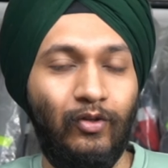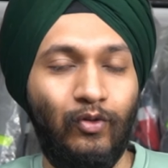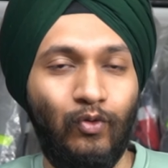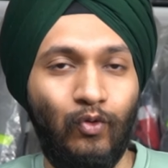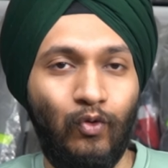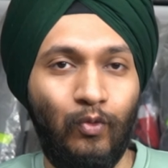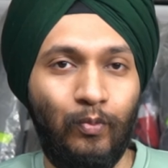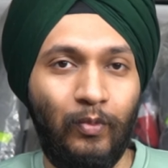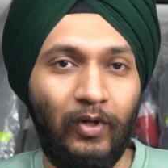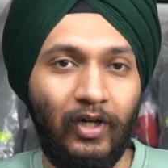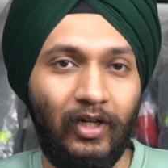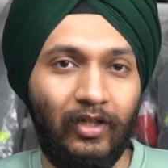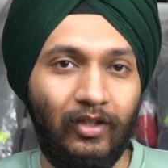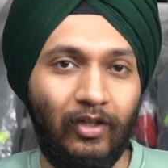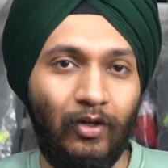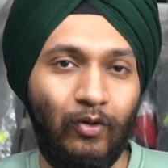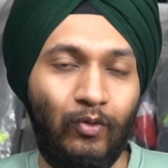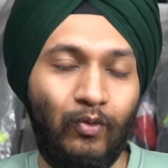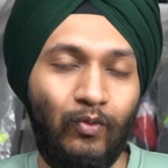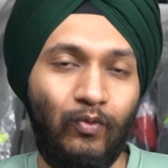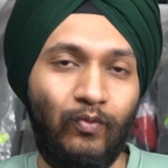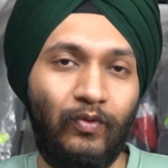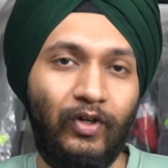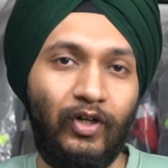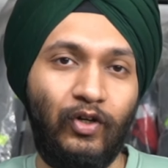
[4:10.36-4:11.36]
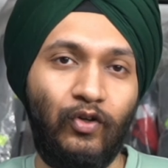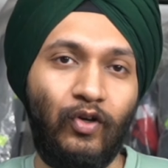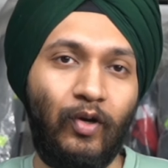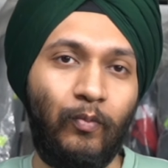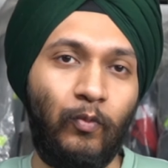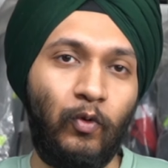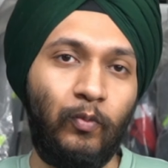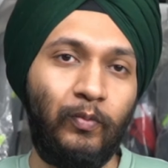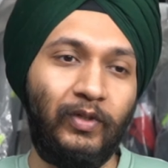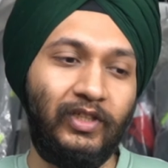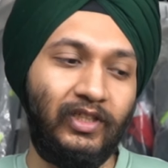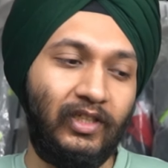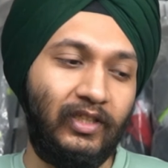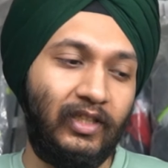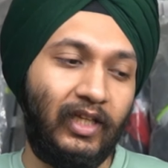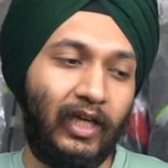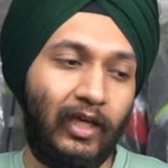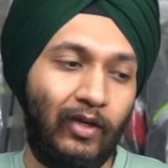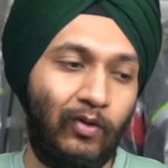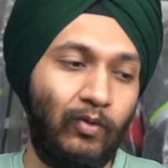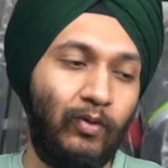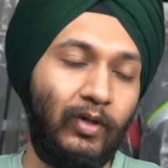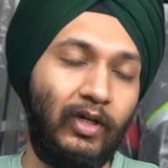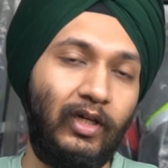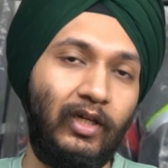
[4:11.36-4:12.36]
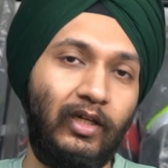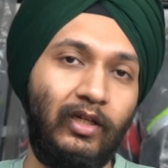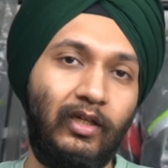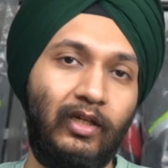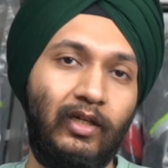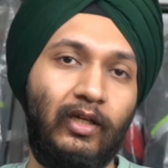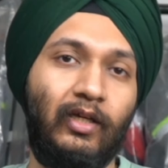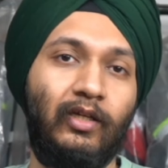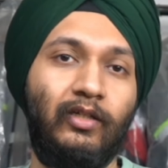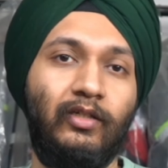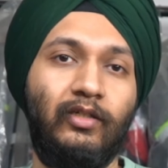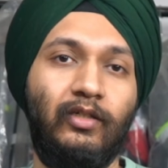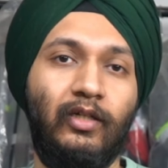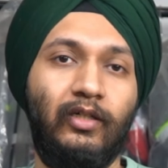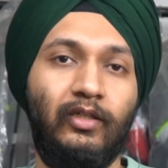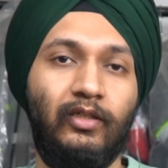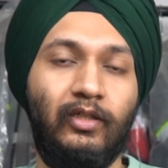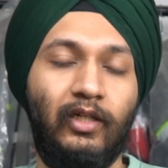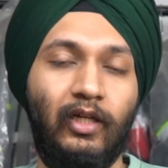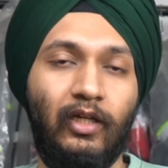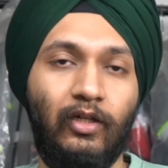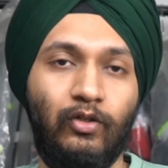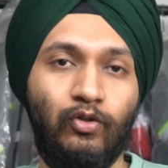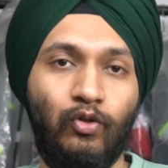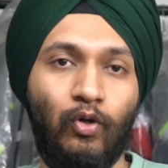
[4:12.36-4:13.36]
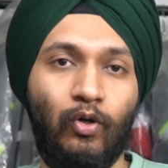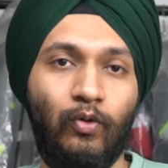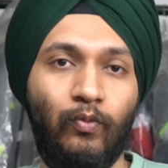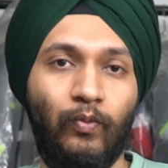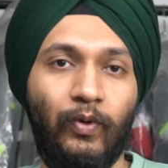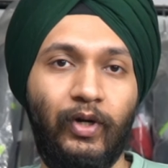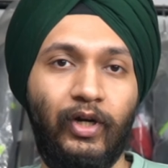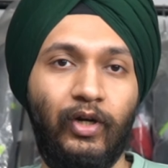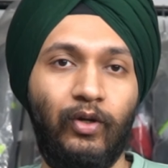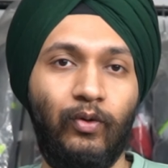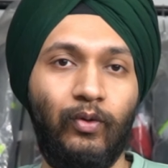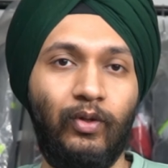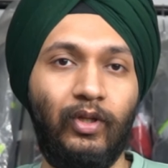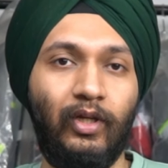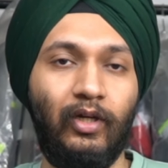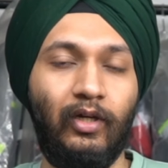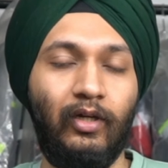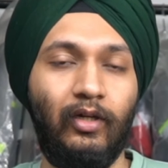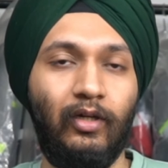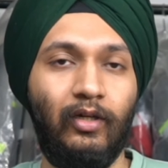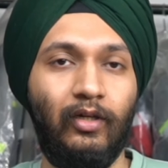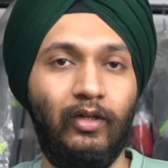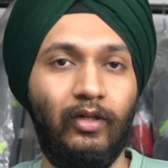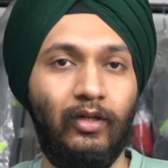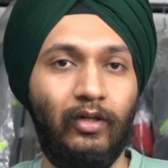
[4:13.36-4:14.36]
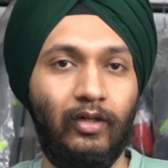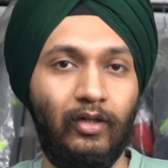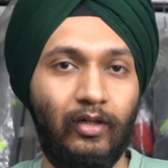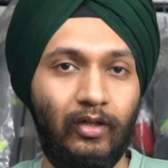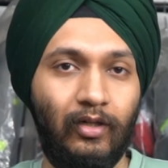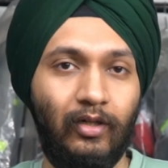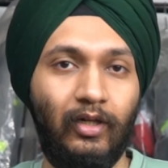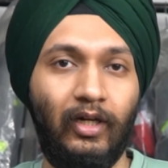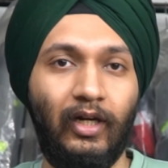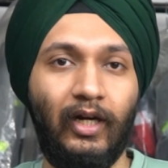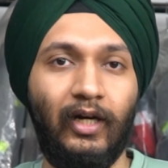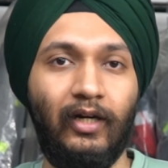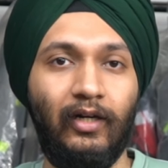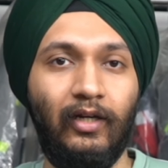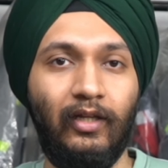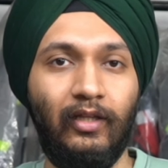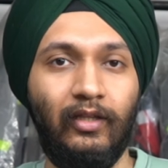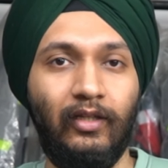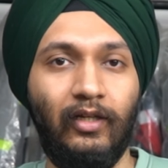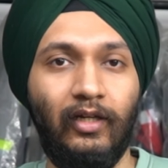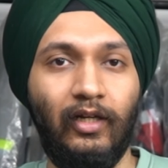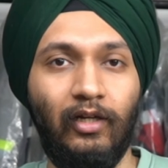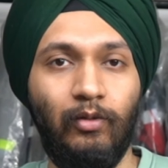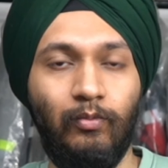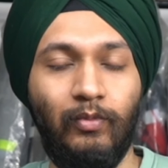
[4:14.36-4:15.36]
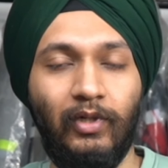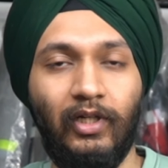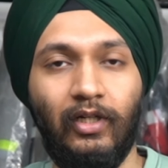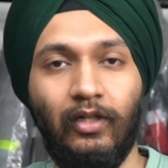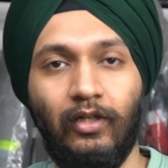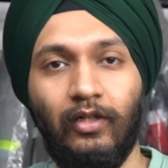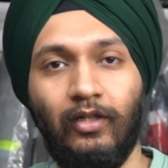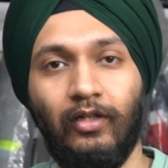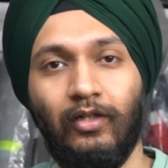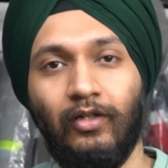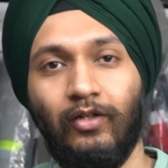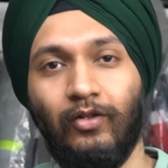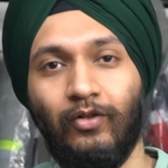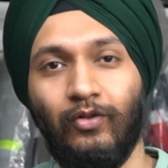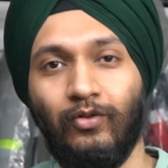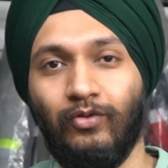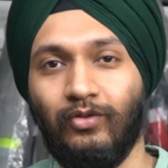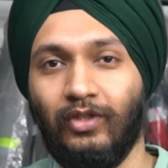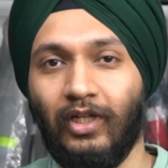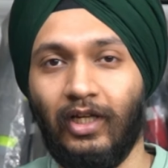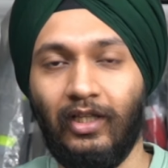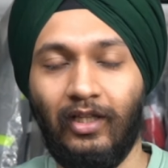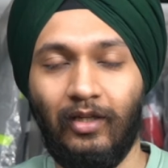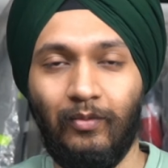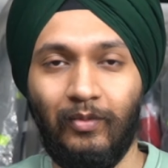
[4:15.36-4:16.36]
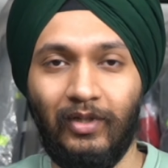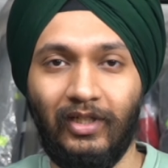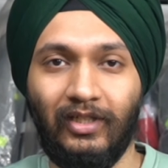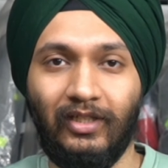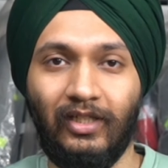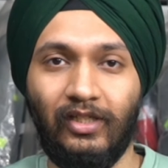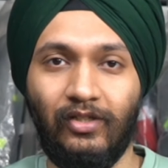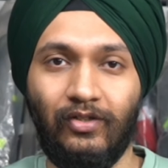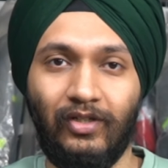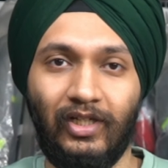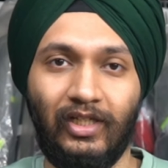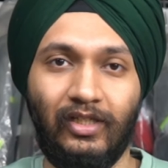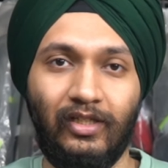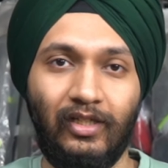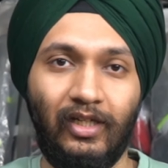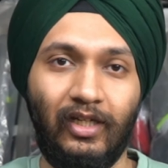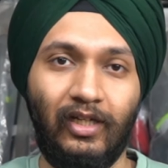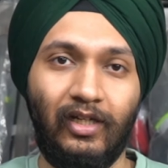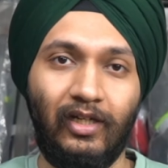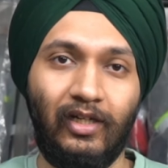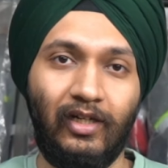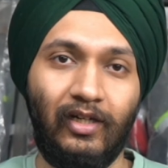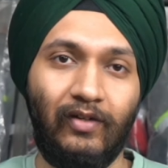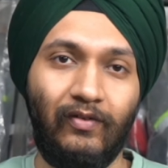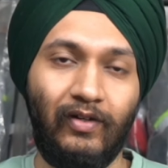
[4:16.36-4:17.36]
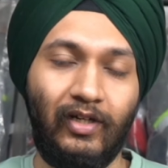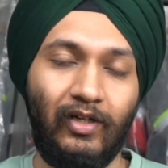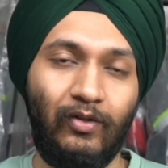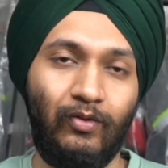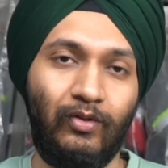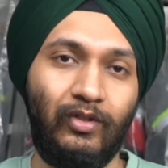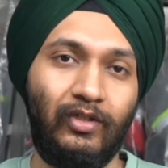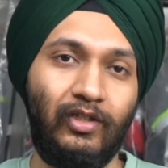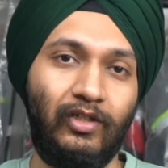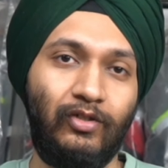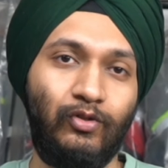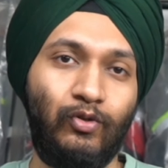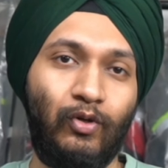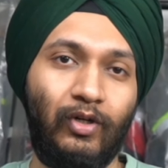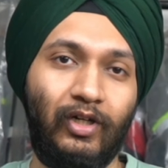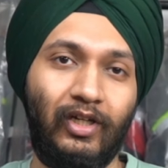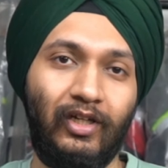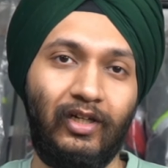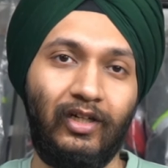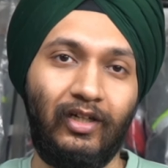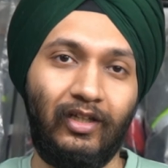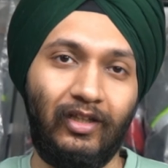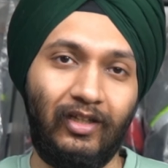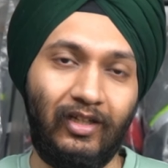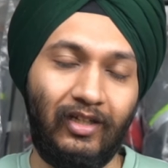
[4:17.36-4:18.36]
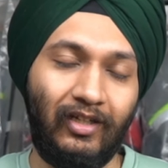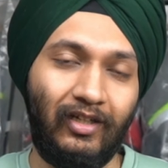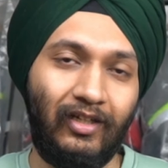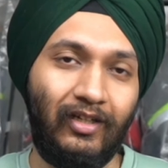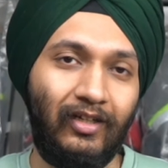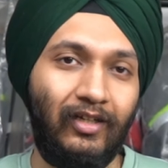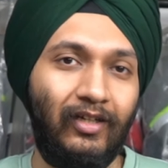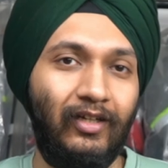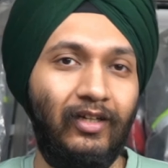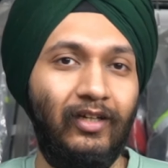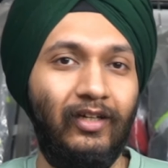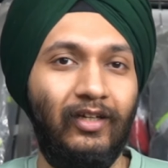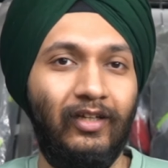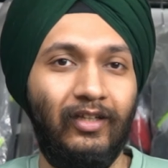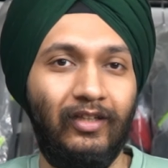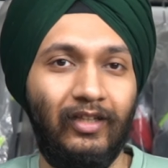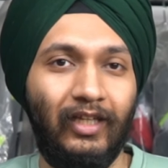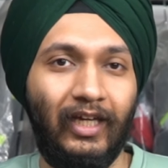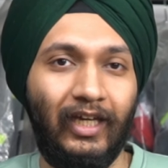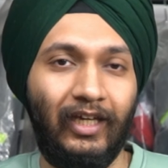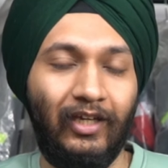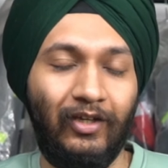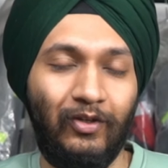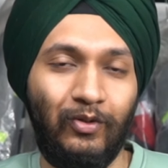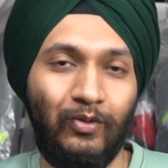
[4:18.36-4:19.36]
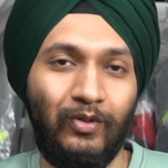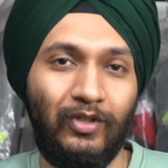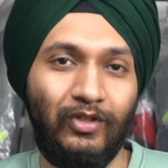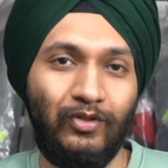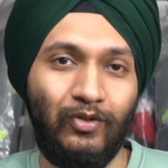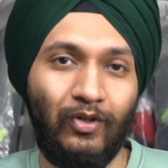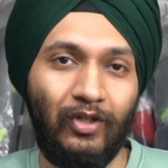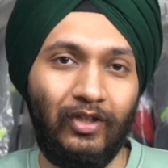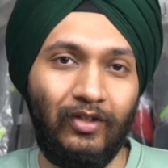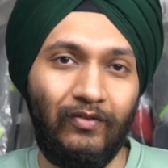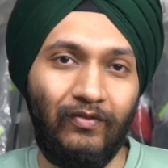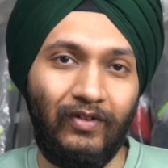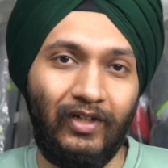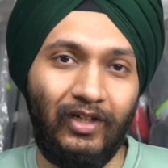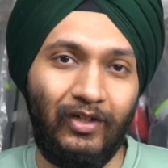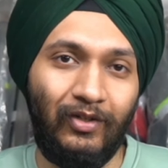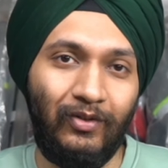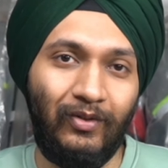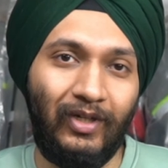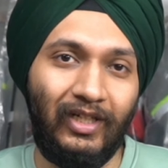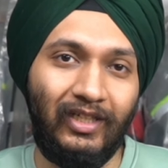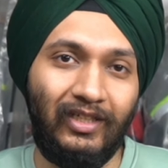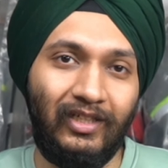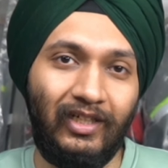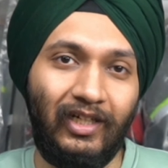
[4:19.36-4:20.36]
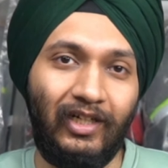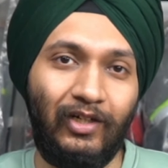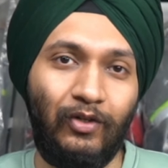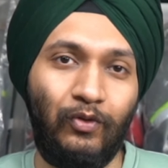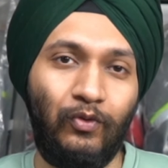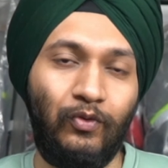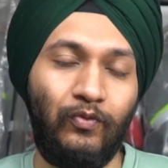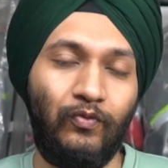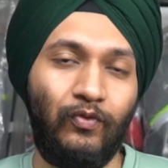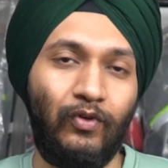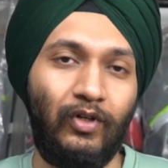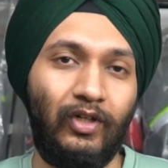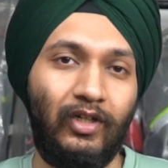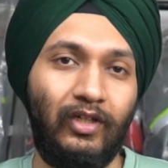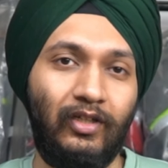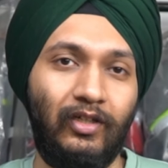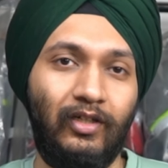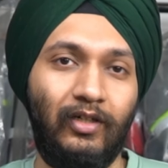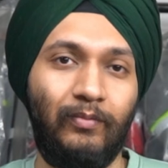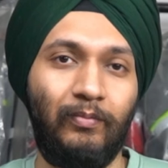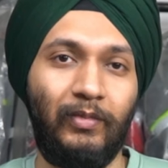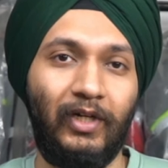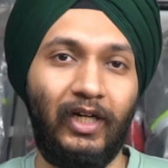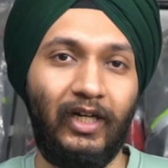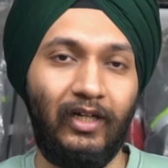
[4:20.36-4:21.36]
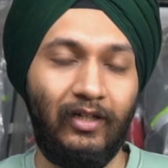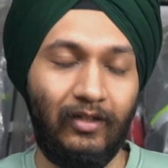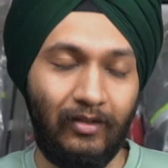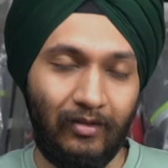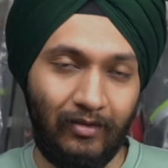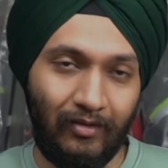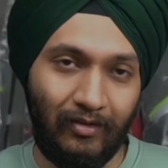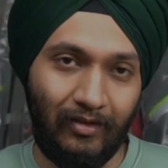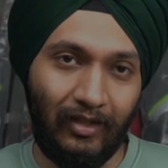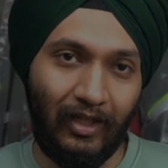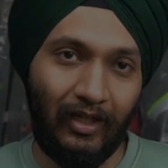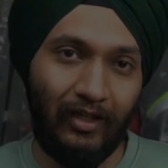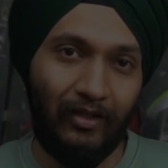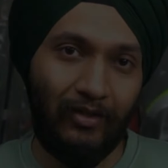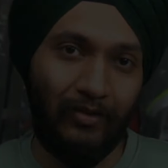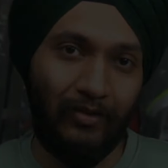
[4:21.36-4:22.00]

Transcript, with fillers: तो होप करता हूँ वीडियो आपको पसंद आई होगी ये जस्ट एक शॉर्ट वीडियो था रिगार्डिंग द हेलमेट तो ज़्यादा मैं इसे स्ट्रेच नहीं करने वाला हूँ इसे शॉर्ट ही रखते हैं थैंक यू एन्जॉय द वीडियो एंड स्टेट फॉर अनदर अपडेट थैंक